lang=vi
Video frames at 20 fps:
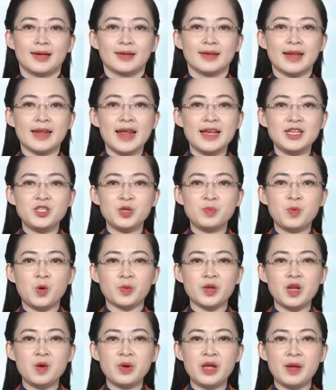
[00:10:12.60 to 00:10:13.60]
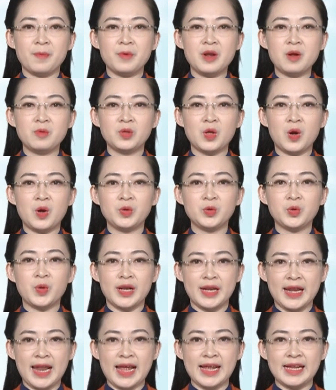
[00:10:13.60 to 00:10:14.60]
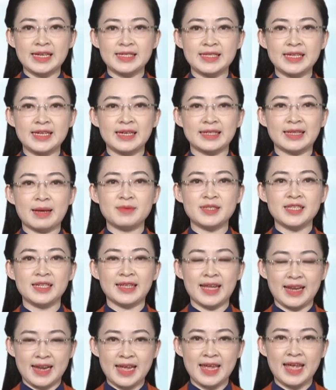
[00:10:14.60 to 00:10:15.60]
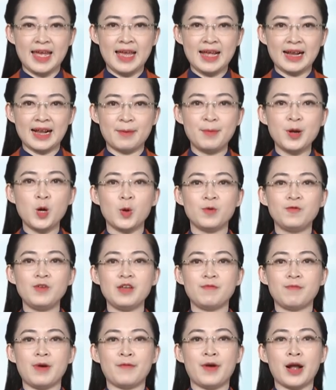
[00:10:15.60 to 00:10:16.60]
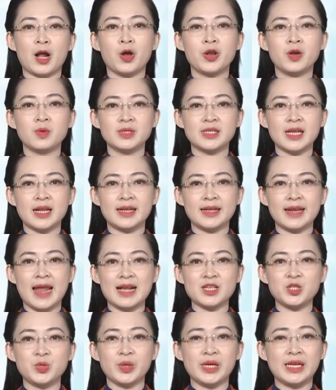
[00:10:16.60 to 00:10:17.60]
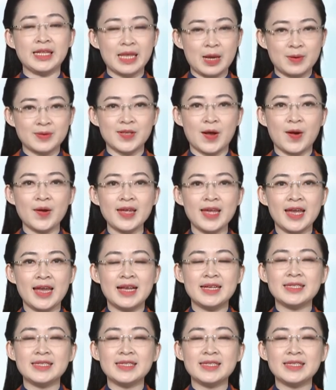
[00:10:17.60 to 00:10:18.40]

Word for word: Đến đây chuyên mục Nông nghiệp Nông thôn tuần này xin được tạm dừng tại đây. Cảm ơn quý vị và bà con nông dân đã chú ý theo dõi.